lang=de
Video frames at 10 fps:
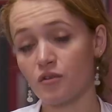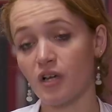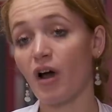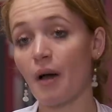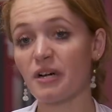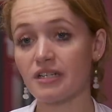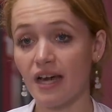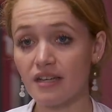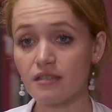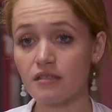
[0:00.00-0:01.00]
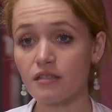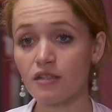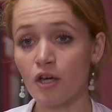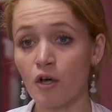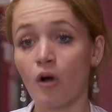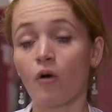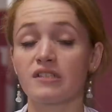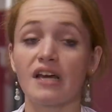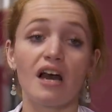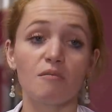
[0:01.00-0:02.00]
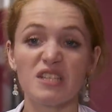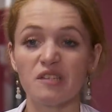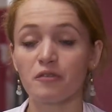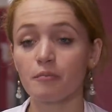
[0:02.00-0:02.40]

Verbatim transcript: und auch abgetastet. Und da haben sich für